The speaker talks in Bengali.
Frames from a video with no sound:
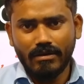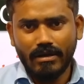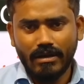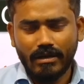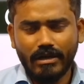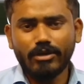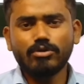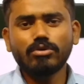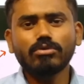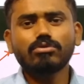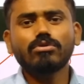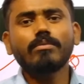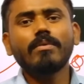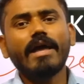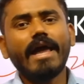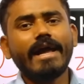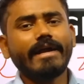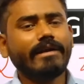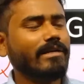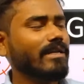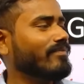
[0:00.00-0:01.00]
কিছু তোমার
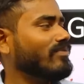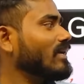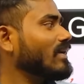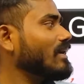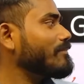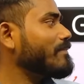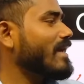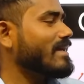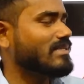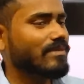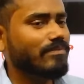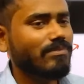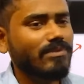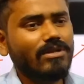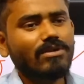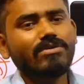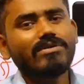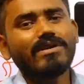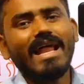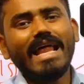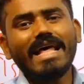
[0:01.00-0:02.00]
অ্যাক্টিভ থেকে প্যাসিভ দিল
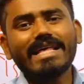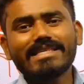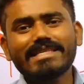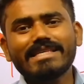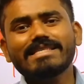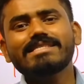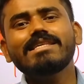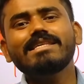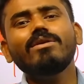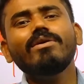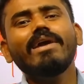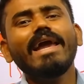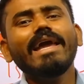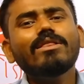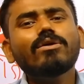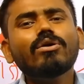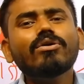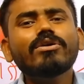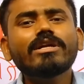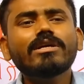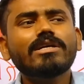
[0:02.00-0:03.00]
ন্যাসেন্স দিল এই
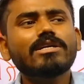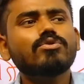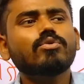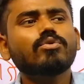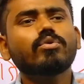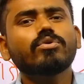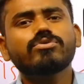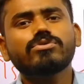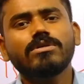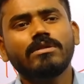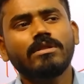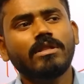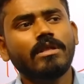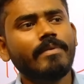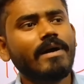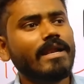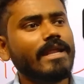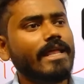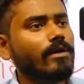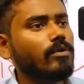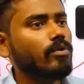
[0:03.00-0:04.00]
ধরনের কিছু কোশ্চেন দেবে
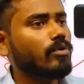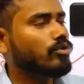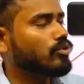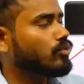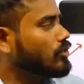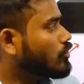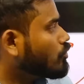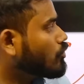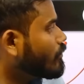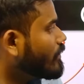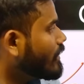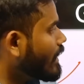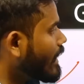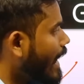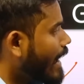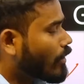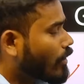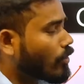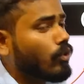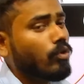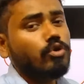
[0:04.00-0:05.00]
আর এগুলো যদি তুমি
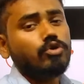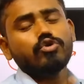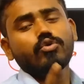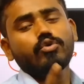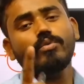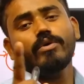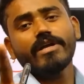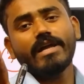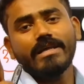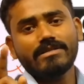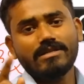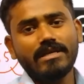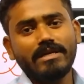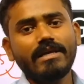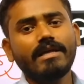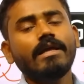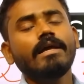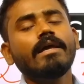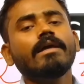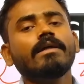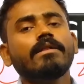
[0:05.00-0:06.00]
এখনো সময় আছে
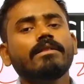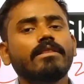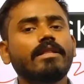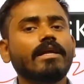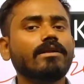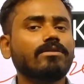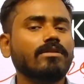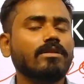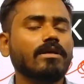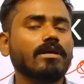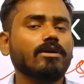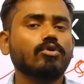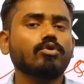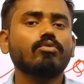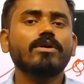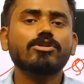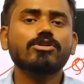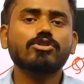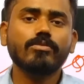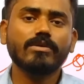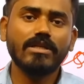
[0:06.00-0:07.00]
দেড় থেকে দু
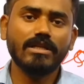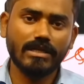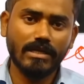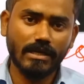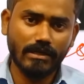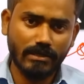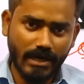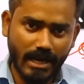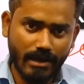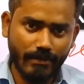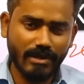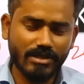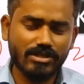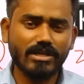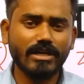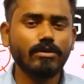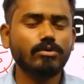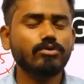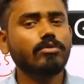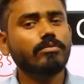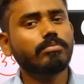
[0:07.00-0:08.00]
মাস তোমাদের টাইম আছে
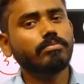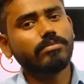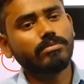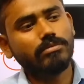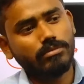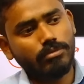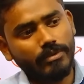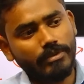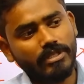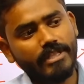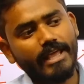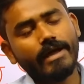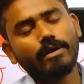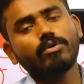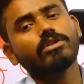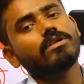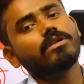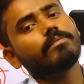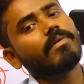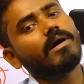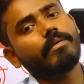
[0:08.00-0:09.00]
এগুলো যদি তুমি দেখো
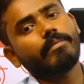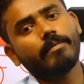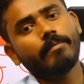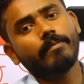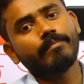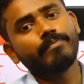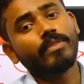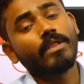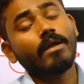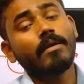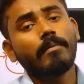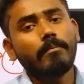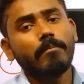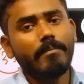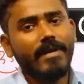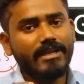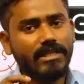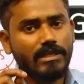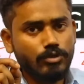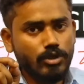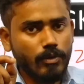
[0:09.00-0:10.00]
তাহলে পারবে
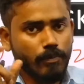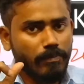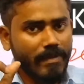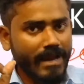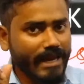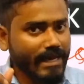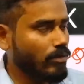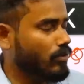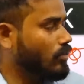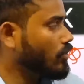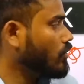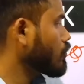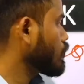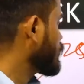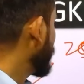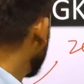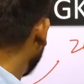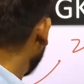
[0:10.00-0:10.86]
বাড়িতে বসে প্ল্যানিং করো কি